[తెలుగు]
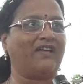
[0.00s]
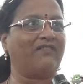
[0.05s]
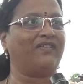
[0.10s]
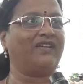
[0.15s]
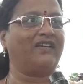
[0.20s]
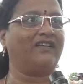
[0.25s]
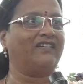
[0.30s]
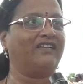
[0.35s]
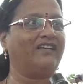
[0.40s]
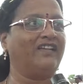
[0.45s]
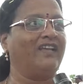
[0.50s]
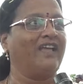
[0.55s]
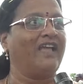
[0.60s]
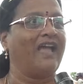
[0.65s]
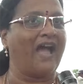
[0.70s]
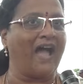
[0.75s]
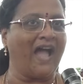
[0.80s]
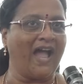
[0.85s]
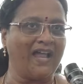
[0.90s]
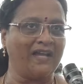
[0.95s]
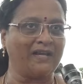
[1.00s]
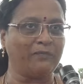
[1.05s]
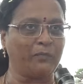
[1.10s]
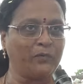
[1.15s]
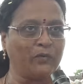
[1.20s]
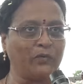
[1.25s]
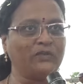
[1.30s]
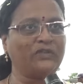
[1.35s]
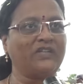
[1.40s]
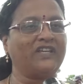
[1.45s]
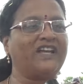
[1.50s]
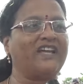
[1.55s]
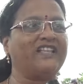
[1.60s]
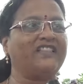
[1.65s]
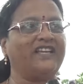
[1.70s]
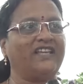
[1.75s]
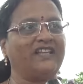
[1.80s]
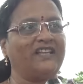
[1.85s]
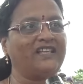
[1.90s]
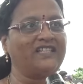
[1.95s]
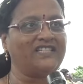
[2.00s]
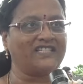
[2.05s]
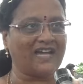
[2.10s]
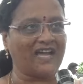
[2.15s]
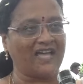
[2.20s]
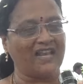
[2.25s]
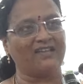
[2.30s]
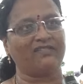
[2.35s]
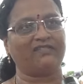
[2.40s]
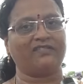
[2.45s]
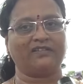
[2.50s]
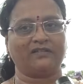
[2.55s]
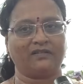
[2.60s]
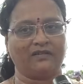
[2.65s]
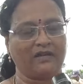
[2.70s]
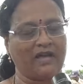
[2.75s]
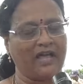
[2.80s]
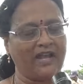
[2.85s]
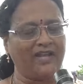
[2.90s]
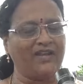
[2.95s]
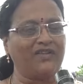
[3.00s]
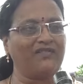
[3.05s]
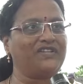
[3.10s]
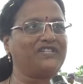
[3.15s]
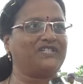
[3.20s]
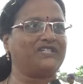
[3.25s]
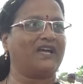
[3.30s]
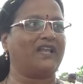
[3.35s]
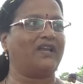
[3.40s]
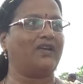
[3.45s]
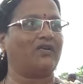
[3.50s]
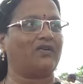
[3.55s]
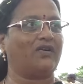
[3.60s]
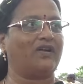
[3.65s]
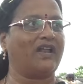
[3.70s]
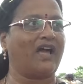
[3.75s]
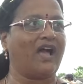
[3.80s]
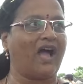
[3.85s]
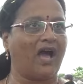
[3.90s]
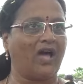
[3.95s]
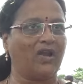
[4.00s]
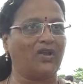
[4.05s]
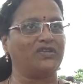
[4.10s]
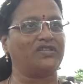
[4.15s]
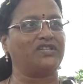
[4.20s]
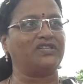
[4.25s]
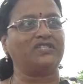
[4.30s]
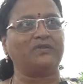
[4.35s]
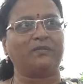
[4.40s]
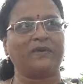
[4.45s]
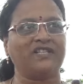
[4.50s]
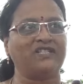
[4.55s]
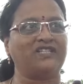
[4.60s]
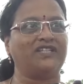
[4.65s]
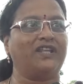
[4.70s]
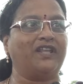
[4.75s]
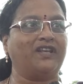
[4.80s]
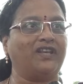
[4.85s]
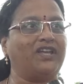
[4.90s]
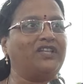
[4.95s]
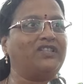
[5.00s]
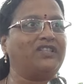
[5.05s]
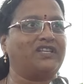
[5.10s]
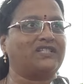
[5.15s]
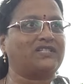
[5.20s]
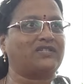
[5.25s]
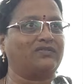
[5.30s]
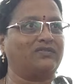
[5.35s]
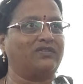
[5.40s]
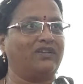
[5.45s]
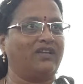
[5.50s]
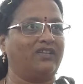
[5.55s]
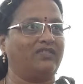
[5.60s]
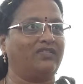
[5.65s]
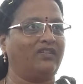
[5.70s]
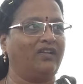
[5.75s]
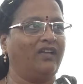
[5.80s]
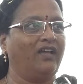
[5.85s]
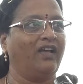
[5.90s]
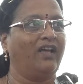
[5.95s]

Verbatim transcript: లెవెల్ ఆయన పూర్తిగా దీన్ని చాలా అన్ని విషయాల్లో కూడా ఆలోచించి మంచి నిర్ణయం తీసుకున్నారు